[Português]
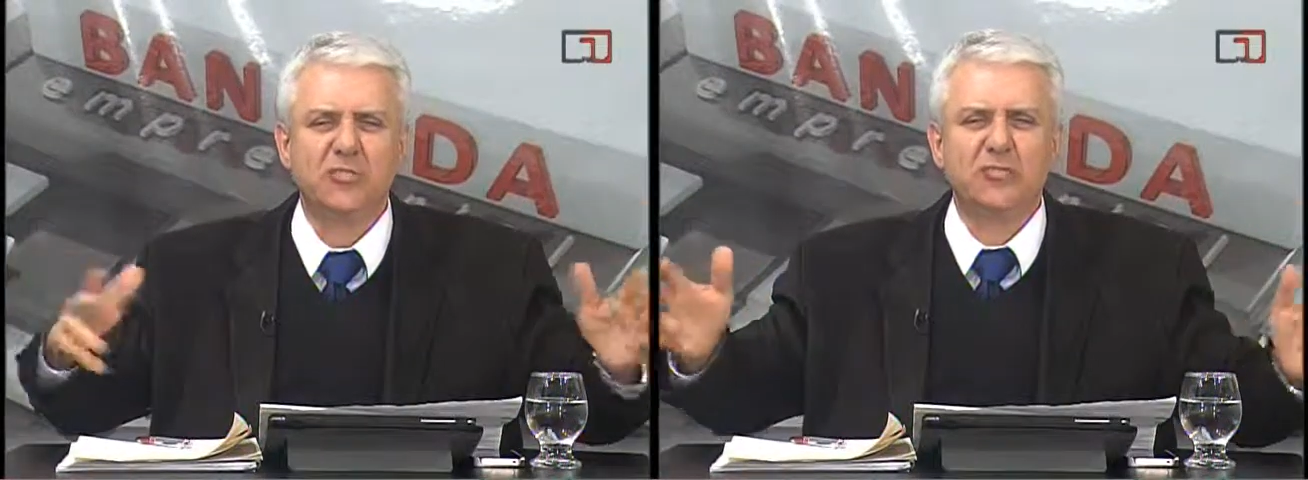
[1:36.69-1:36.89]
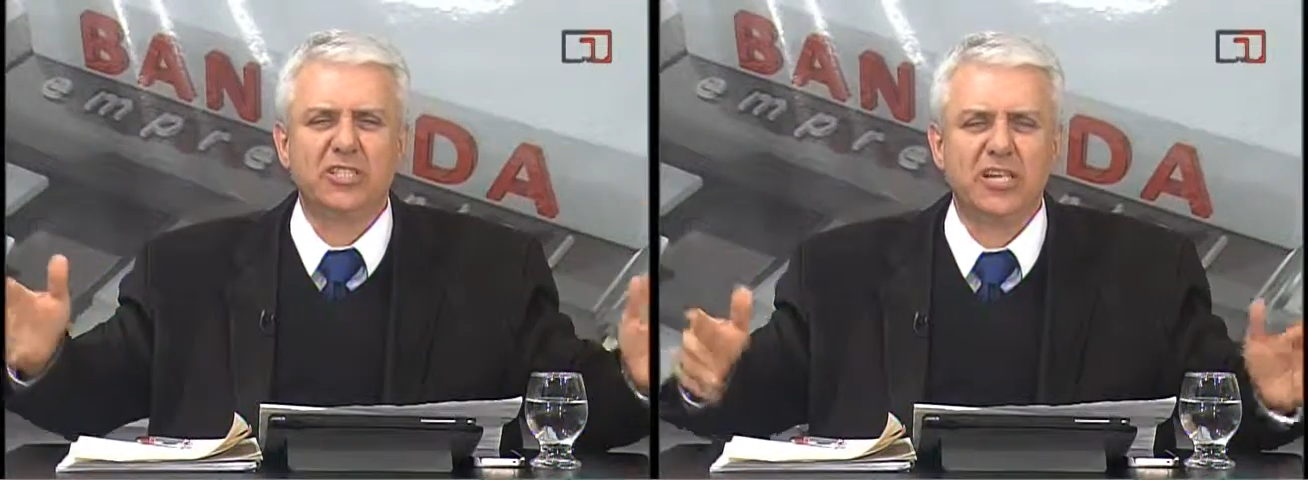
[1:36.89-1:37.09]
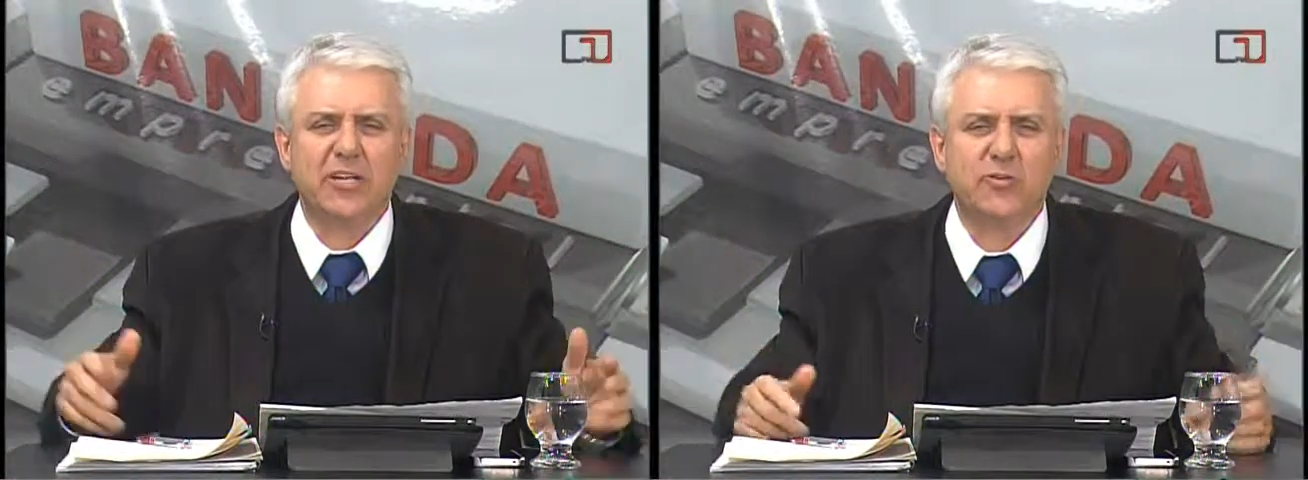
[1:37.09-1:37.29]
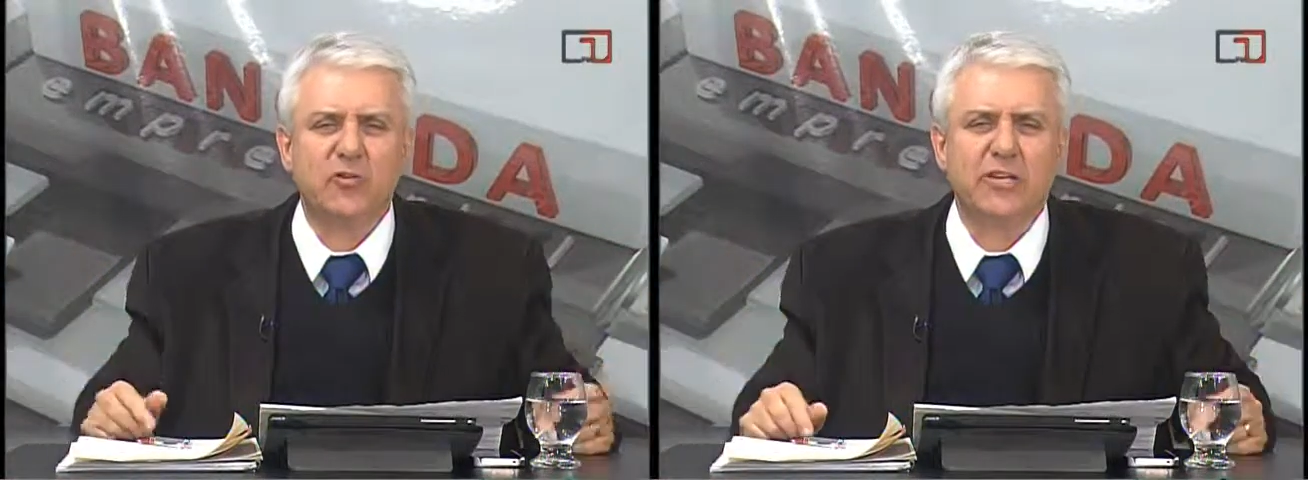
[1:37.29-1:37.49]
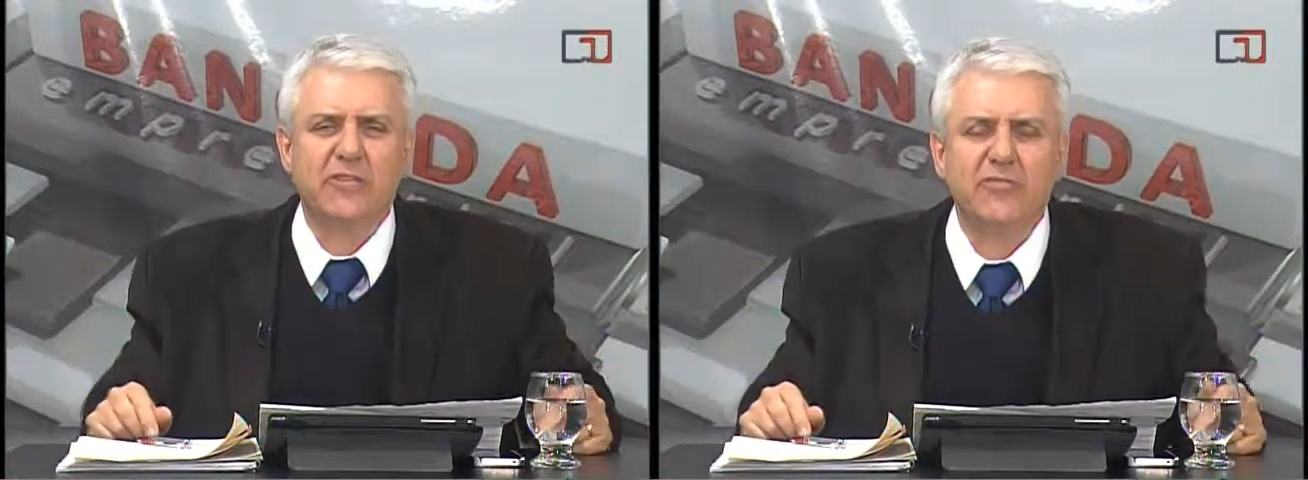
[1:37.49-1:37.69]
no
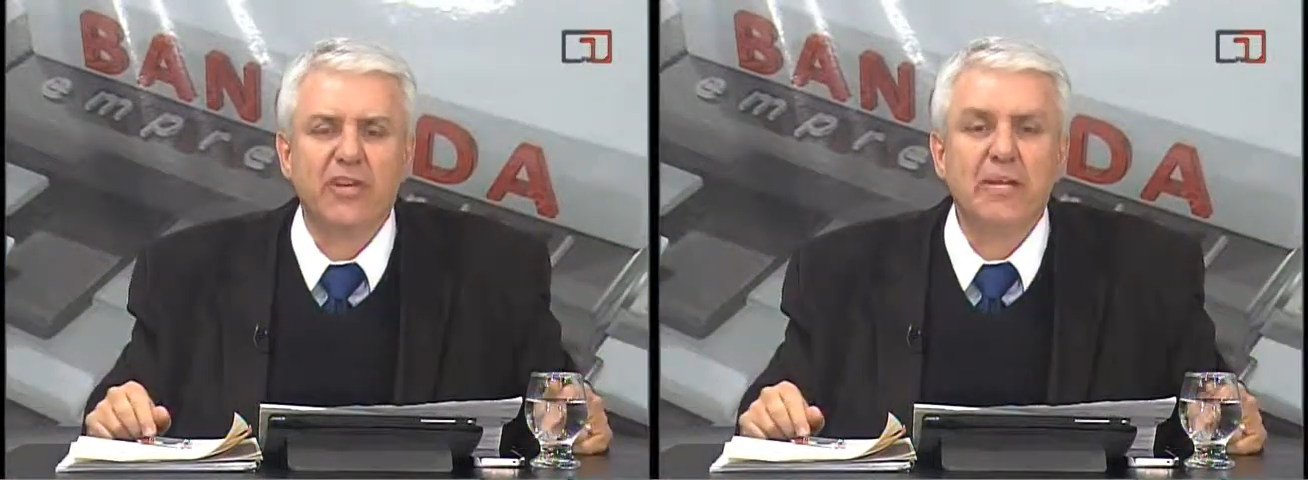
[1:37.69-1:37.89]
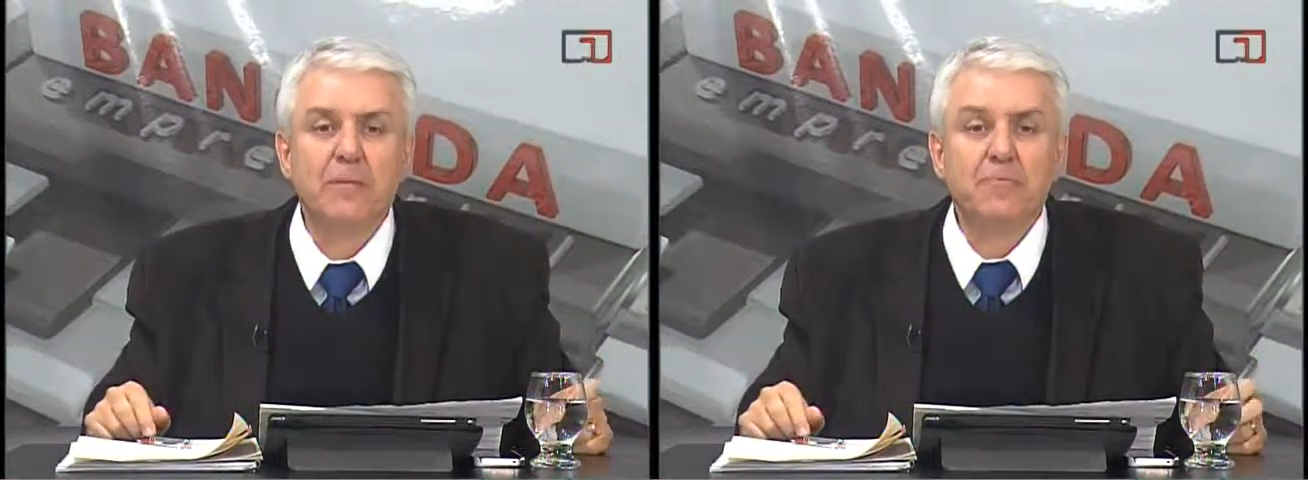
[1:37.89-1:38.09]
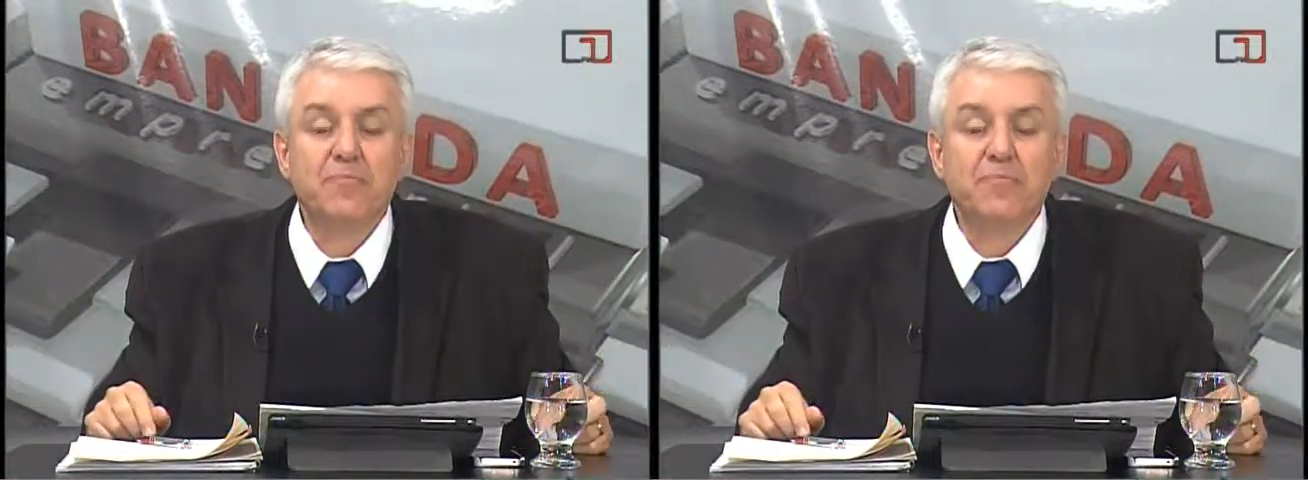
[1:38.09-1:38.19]
exterior, enfim